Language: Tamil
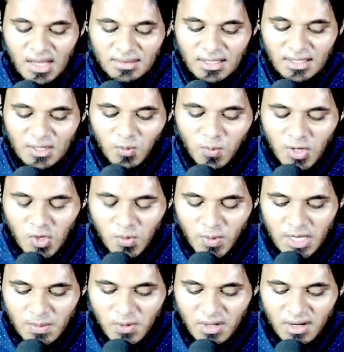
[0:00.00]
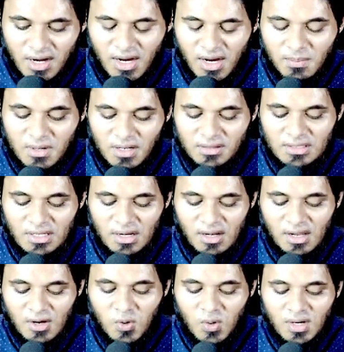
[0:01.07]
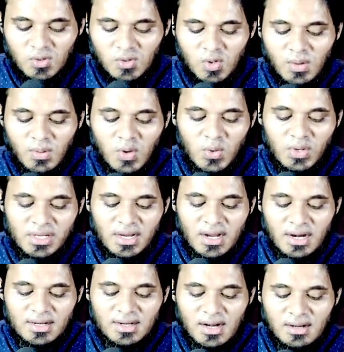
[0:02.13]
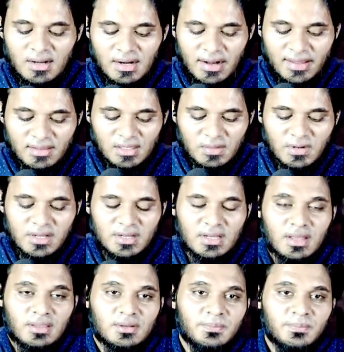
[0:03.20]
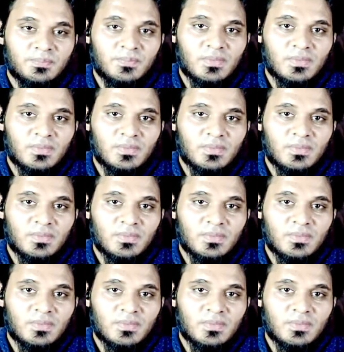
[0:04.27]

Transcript: அந்த உப உபைபனு கபரது அல்லாஹு அன்ஹு அவர்களுடைய கண்கள் நனைந்து விடுகிறது